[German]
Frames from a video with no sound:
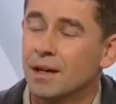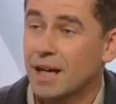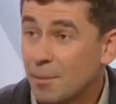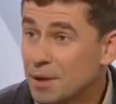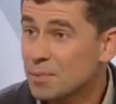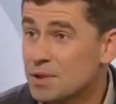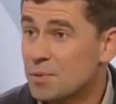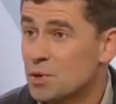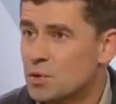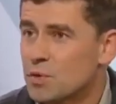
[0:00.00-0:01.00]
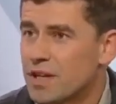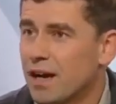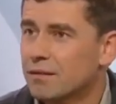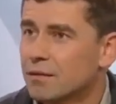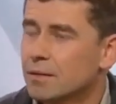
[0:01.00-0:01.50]
Kann man im Prinzip schon so
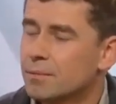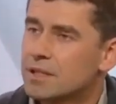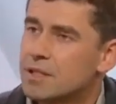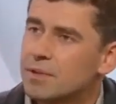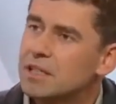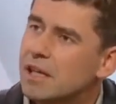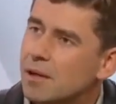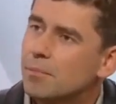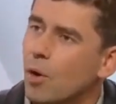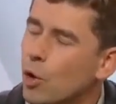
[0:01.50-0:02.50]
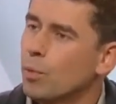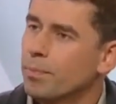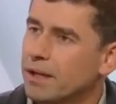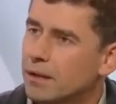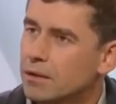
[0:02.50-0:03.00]
sagen, weil im Prinzip in jedem
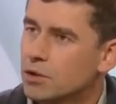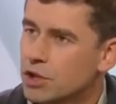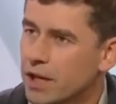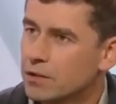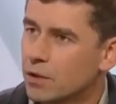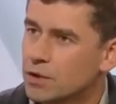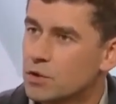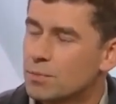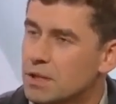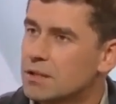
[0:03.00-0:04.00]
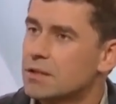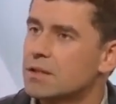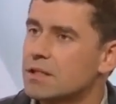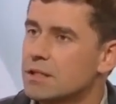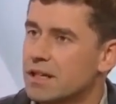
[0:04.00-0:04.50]
Europäer steckt heute
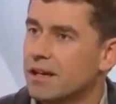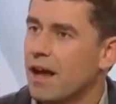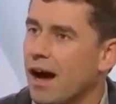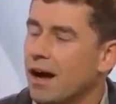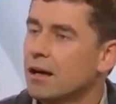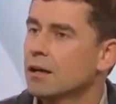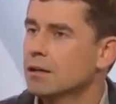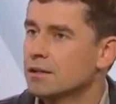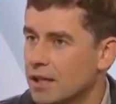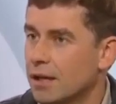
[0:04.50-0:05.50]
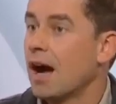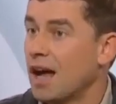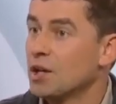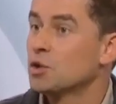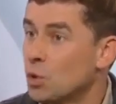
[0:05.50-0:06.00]
zumindest die DNA der
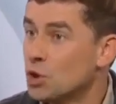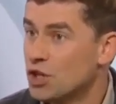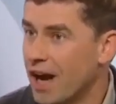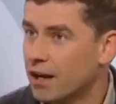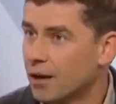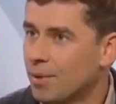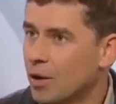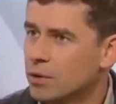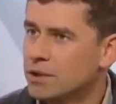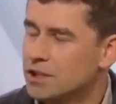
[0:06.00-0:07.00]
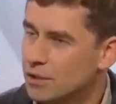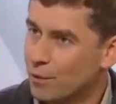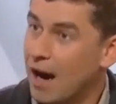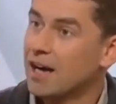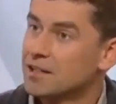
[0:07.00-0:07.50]
anatolischen Ackerbauern, die hier
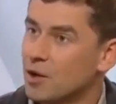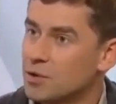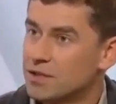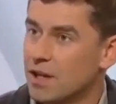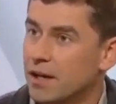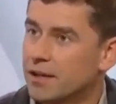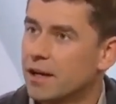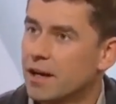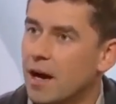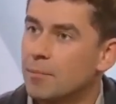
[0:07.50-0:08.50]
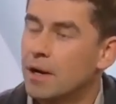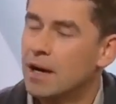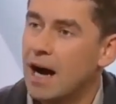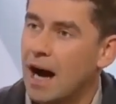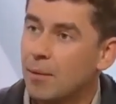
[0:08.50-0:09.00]
vor 8000 Jahren herkamen.
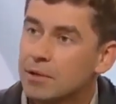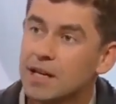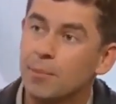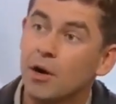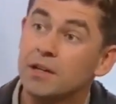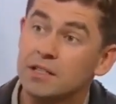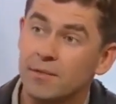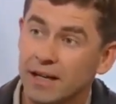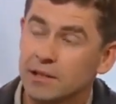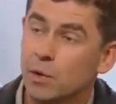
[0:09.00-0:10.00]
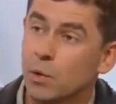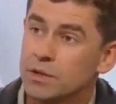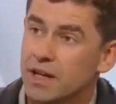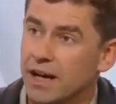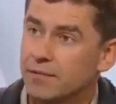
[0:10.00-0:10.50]
Aber es gab auch eine zweite
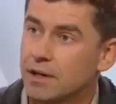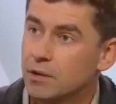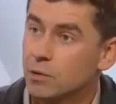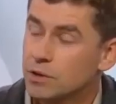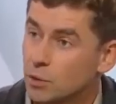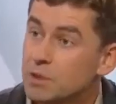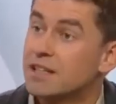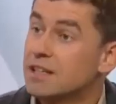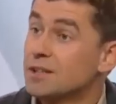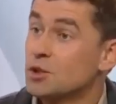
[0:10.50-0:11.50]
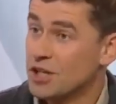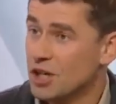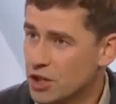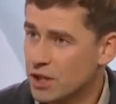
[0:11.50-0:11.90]
große Einwanderung, die uns genetisch sehr